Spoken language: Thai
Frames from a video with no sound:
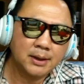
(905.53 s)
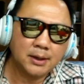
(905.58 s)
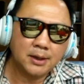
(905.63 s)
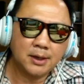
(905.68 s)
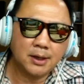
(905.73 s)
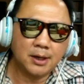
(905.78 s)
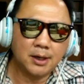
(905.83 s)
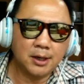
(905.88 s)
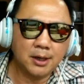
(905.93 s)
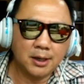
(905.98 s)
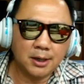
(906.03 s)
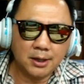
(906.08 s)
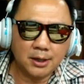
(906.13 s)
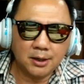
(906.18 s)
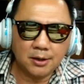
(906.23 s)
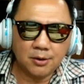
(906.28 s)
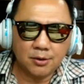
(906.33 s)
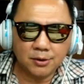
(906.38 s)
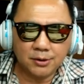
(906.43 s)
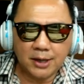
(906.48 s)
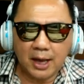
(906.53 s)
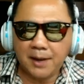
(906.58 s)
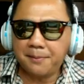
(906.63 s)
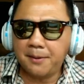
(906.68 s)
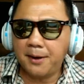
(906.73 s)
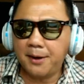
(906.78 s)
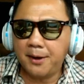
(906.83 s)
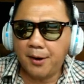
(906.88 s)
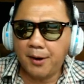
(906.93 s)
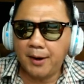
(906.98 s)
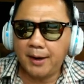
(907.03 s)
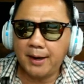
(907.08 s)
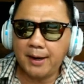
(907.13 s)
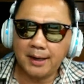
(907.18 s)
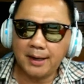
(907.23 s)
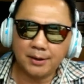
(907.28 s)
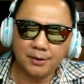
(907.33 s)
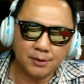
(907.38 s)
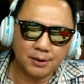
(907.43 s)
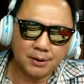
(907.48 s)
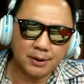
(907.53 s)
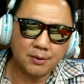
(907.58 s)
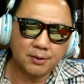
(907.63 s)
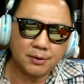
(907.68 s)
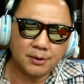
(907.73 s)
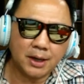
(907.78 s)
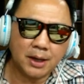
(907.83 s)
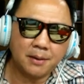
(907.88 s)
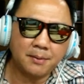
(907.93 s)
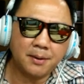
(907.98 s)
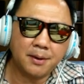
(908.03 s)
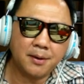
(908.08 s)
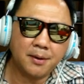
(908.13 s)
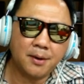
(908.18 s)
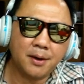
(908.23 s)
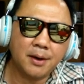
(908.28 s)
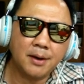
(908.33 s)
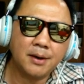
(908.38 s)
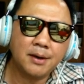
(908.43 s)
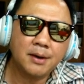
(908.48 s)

ก็คนไทยไปน้อยนะฮะตรงนี้คนไทยไปน้อย